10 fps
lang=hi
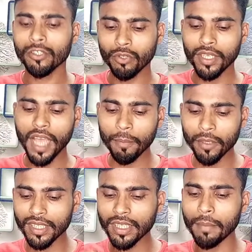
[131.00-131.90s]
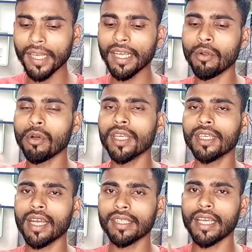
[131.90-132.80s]
सो so, यहाँ पर देखिए मैंने लॉगिन
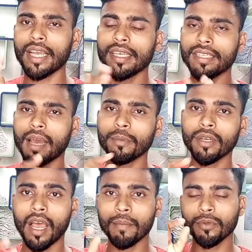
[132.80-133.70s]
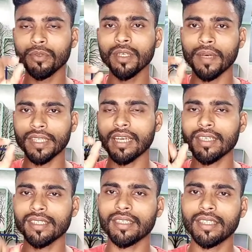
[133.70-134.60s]
कर दिया है यहाँ पर आप खुद ही पता
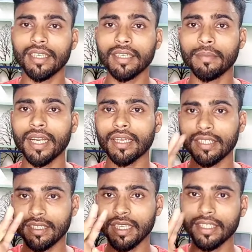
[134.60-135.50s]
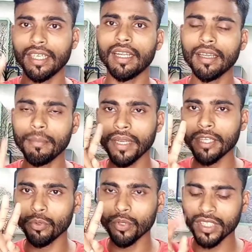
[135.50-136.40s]
कर सकते हैं कि मेरा कितना चैनल है
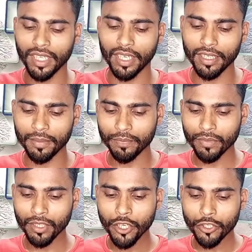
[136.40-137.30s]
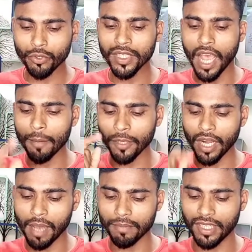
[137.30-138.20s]
मेरा दो चैनल है सो so, यहाँ
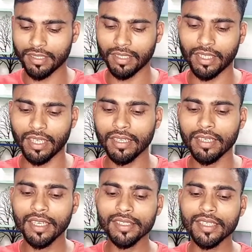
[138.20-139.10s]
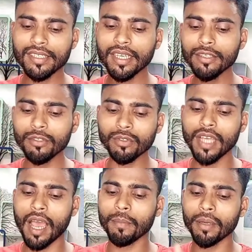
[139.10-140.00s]
पर आप देख सकते हैं जैसे कि दोस्तों
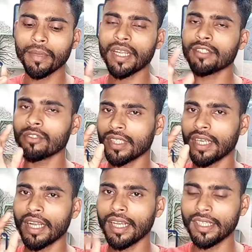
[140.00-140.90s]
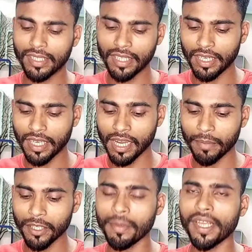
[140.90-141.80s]
यहाँ पर मेरा जो चैनल है देखिए एक
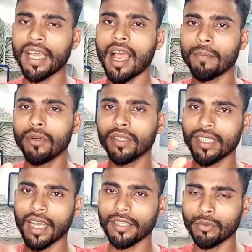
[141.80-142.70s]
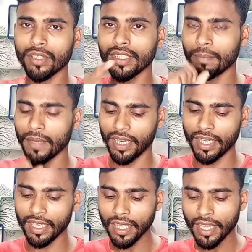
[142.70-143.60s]
वीडियो मैंने अपलोड किया है थोड़ी देर
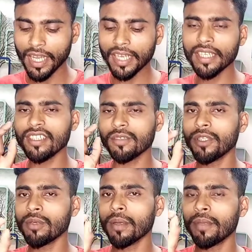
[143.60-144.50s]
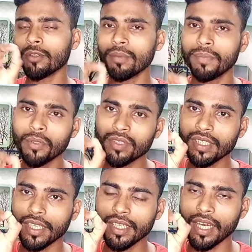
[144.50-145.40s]
पहले लेकिन इस वीडियो में बिल्कुल व्यूज
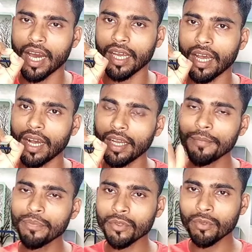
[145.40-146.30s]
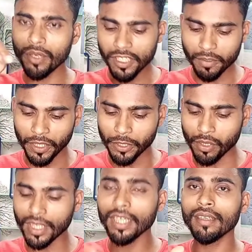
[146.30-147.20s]
नहीं आ रहा है तो इस
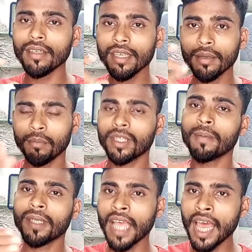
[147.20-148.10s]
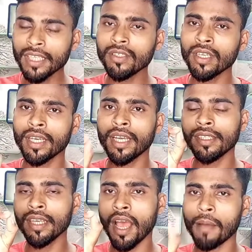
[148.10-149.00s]
वीडियो की मतलब क्या रीजन है
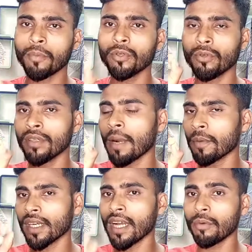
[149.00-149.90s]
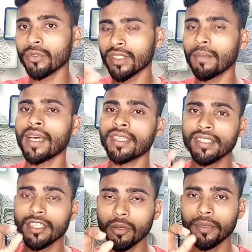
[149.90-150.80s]
ये आपको ढूंढना पड़ेगा उसके बाद
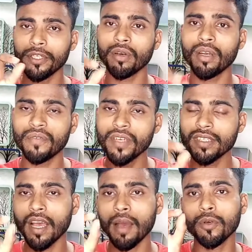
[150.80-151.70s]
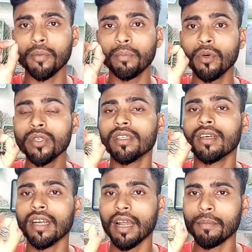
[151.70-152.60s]
ये जो वीडियो है फिर से आपको बूस्ट
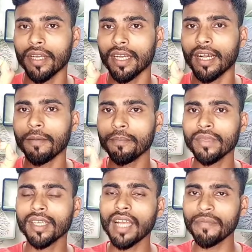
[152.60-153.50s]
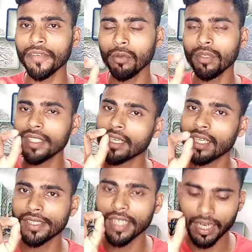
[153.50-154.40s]
करना पड़ेगा काफी लोग ये
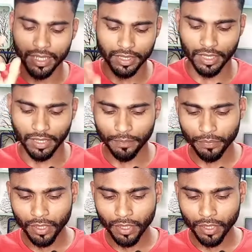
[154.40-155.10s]
गलतियां करते हैं